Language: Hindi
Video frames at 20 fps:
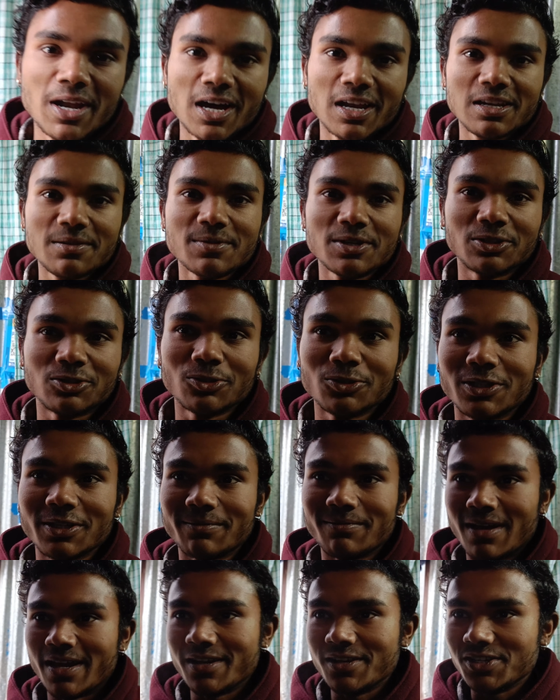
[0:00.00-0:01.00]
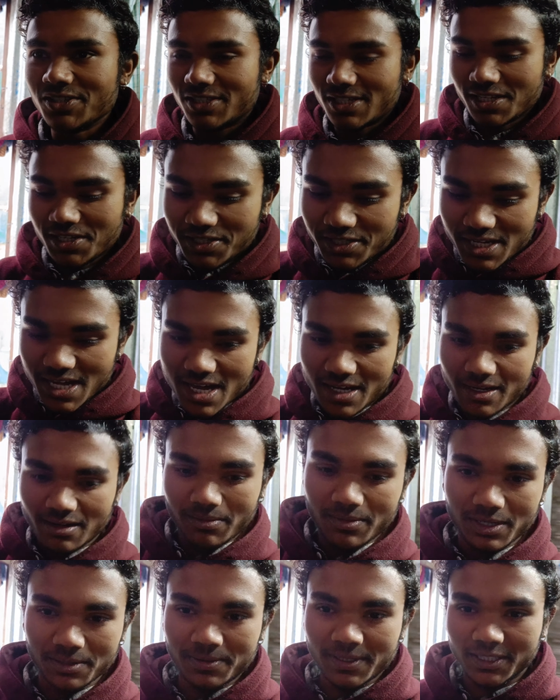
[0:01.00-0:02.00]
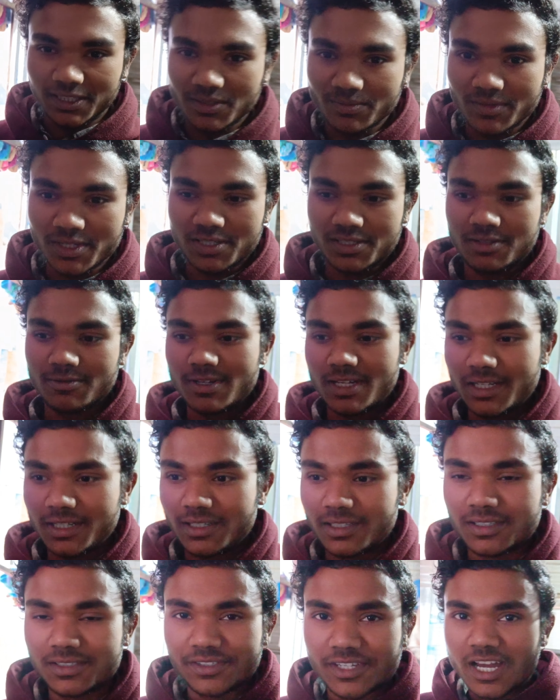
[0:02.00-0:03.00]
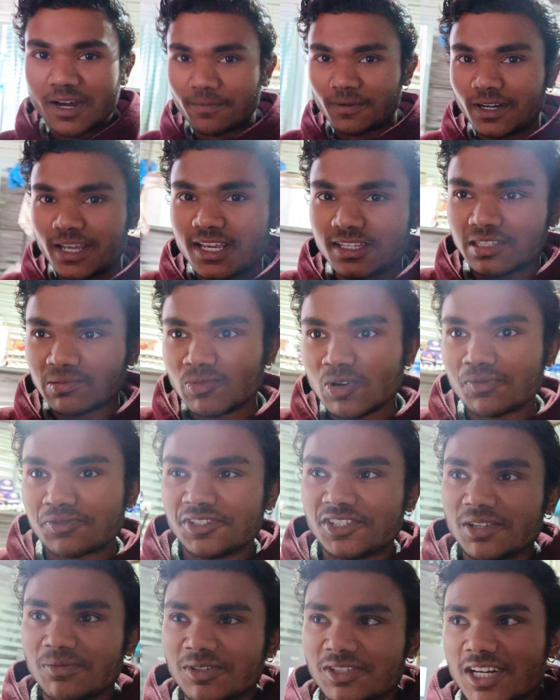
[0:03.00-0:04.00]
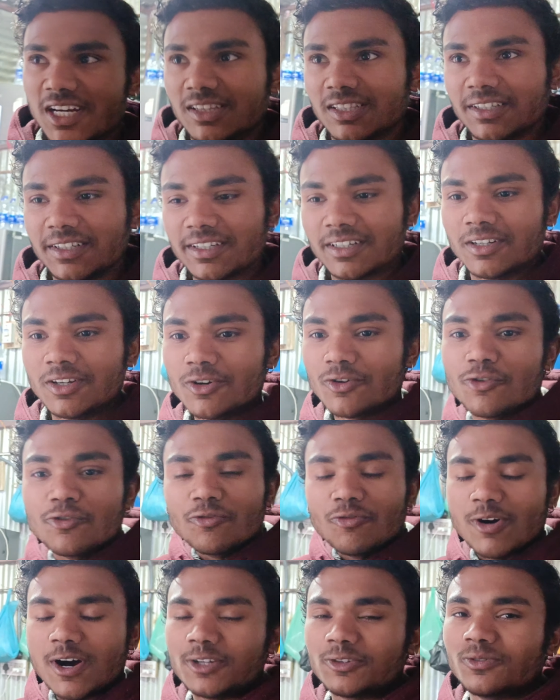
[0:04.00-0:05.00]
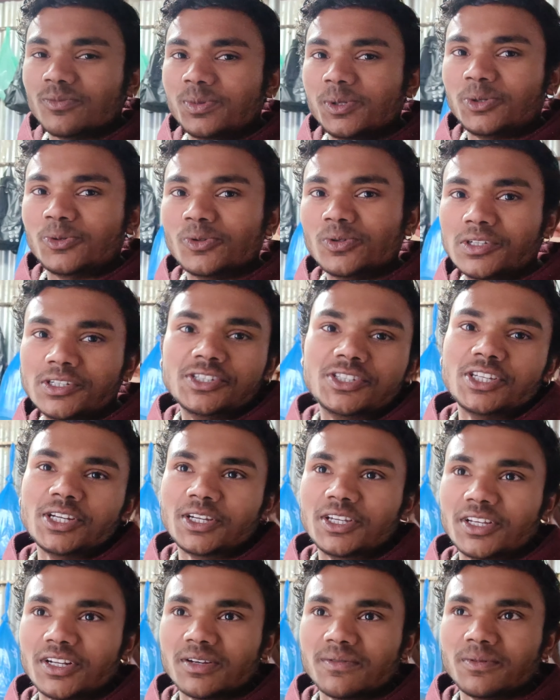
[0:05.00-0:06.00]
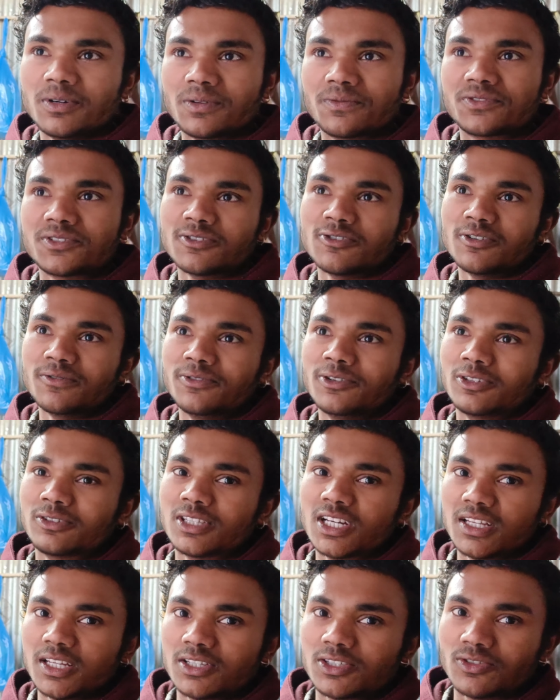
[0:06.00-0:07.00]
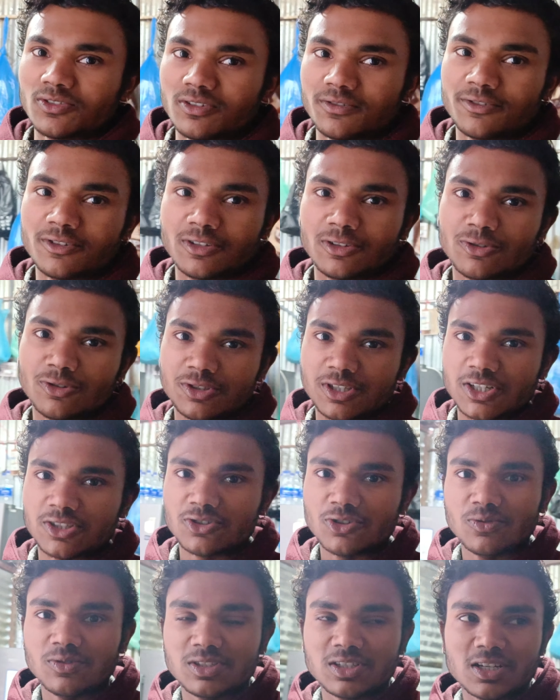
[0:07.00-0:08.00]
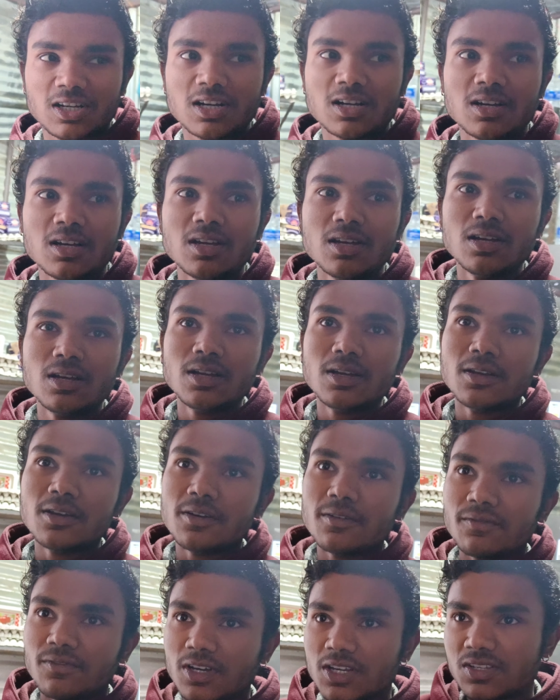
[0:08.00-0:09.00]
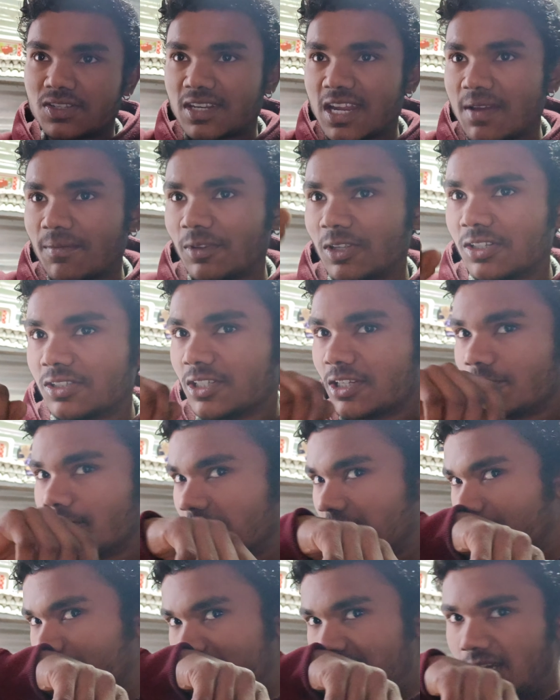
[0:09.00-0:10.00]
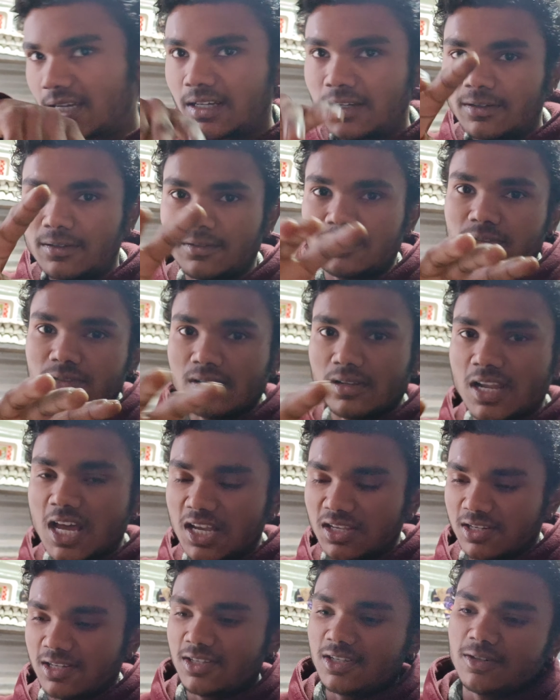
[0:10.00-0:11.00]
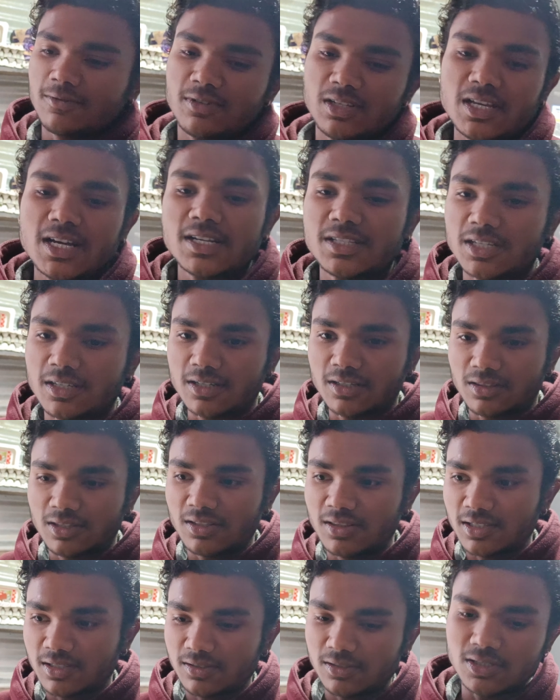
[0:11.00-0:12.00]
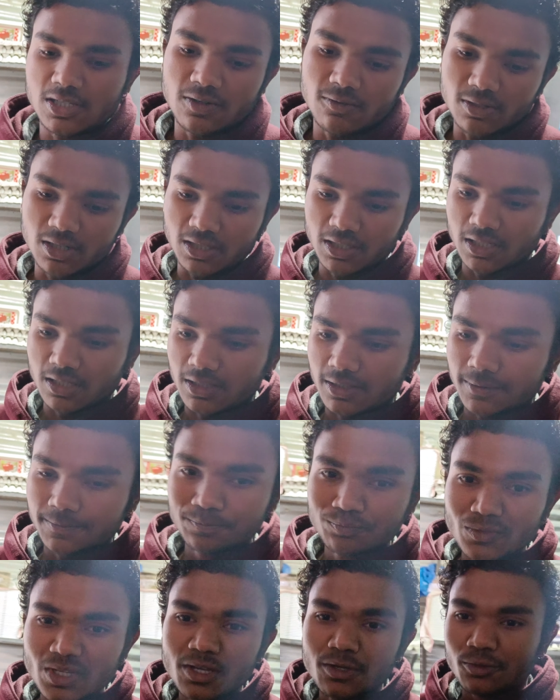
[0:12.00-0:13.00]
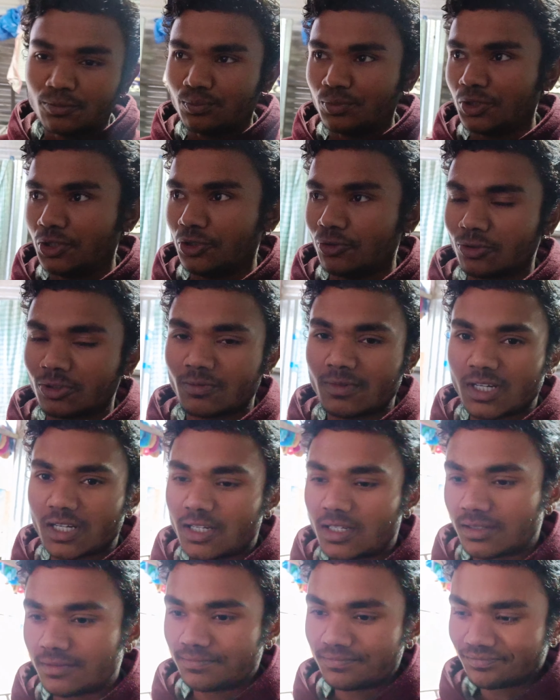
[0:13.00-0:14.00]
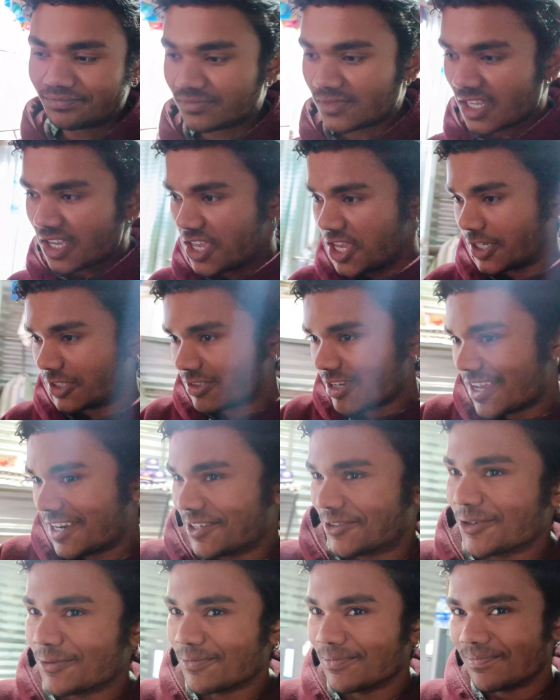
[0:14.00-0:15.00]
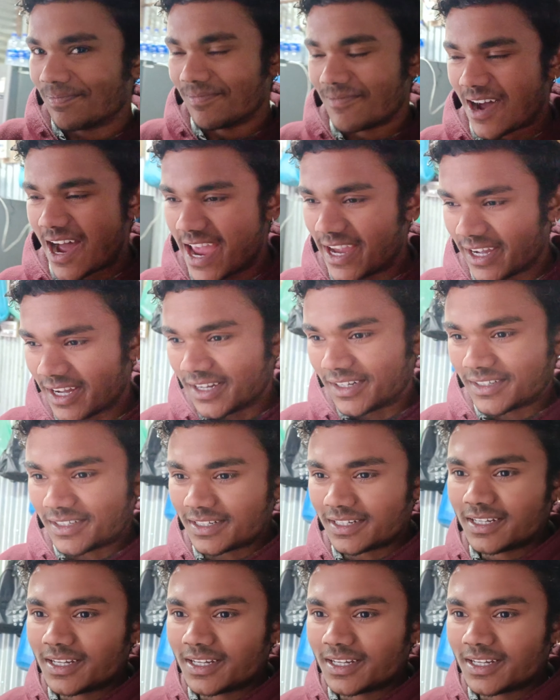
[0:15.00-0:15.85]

मनाली में तो देख भाई नीचे नीचे आ रहा बर्फ़ में मस्त वाले जहाँ पर गैस हम ऑफ सीजन में जाते हैं ना वहाँ तो बिल्कुल नीचे गिरा बर्फ स्नोफॉल ताज़ा स्नोफॉल दो हज़ार चौबीस का फर्स्ट टाइम इधर जनवरी में आया लास्ट जनवरी आज इकतीस जनवरी है ना वीडियो तुम्हारा एक तारीख को आएगा